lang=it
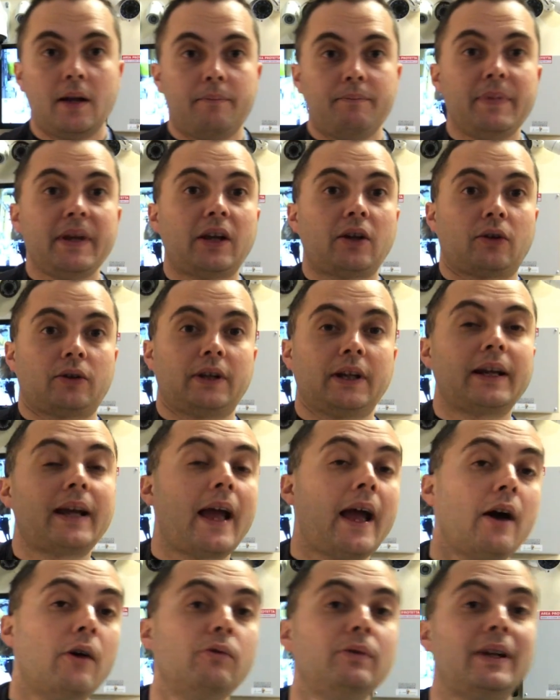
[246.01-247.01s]

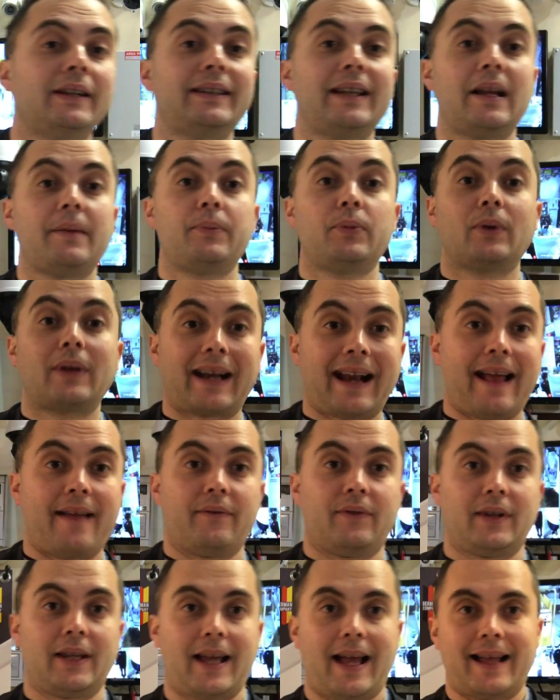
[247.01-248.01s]
MikroTik è una delle più
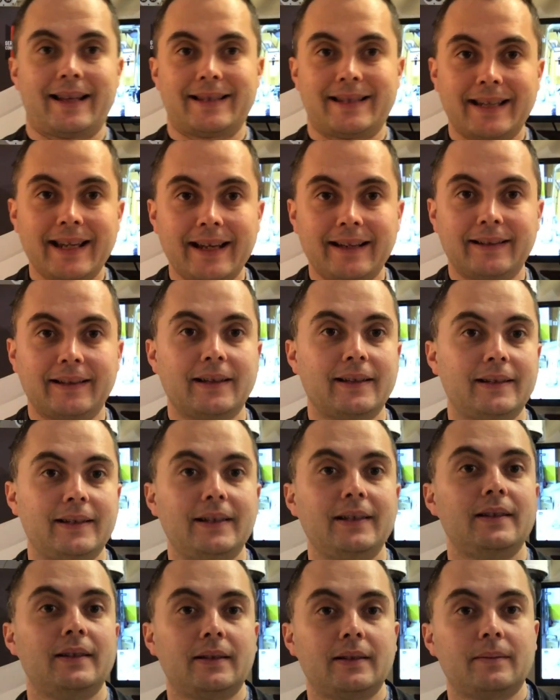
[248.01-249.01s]
grandi aziende
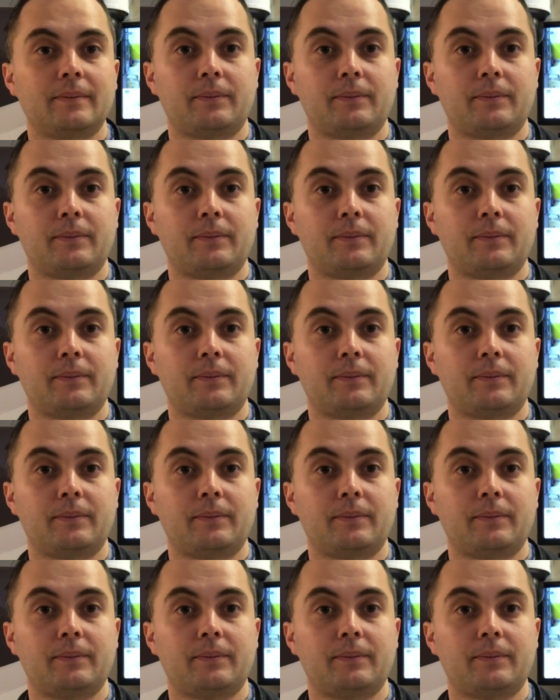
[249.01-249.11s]
di